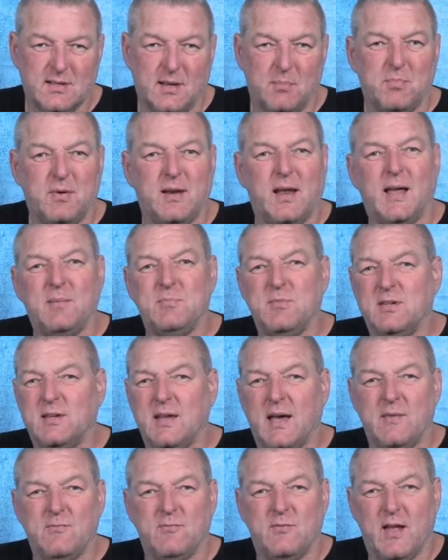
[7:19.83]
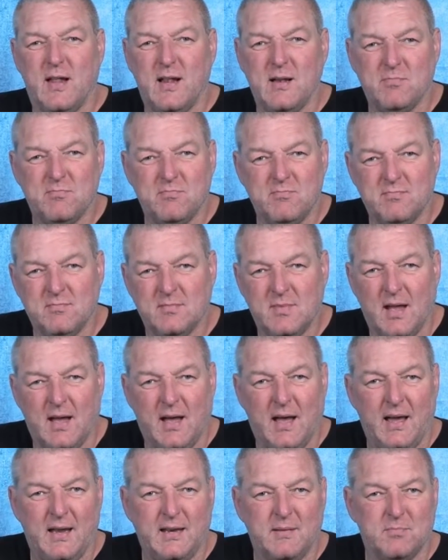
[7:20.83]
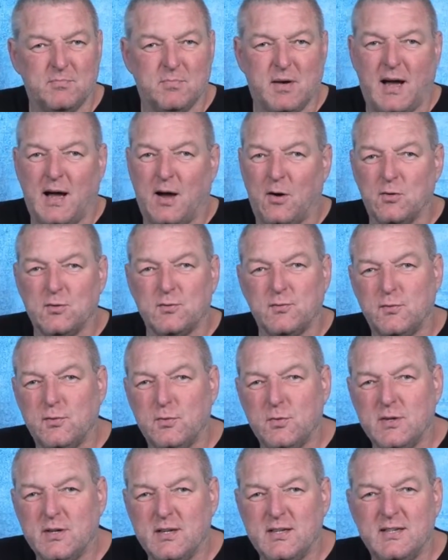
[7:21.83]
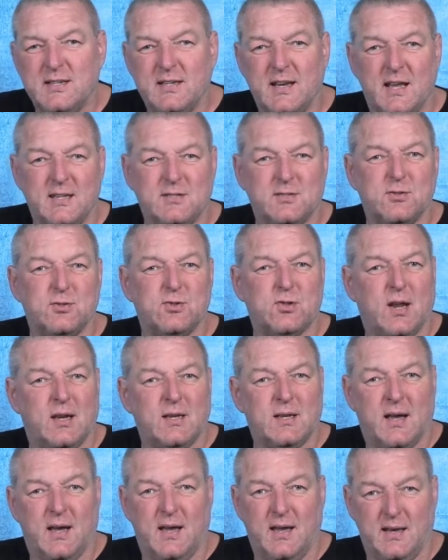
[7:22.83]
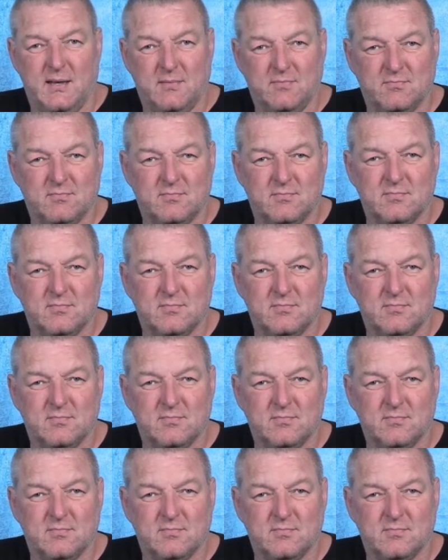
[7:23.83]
dann plan mit deinem Welpen ein paar Ausflüge in die nächste Stadt ein.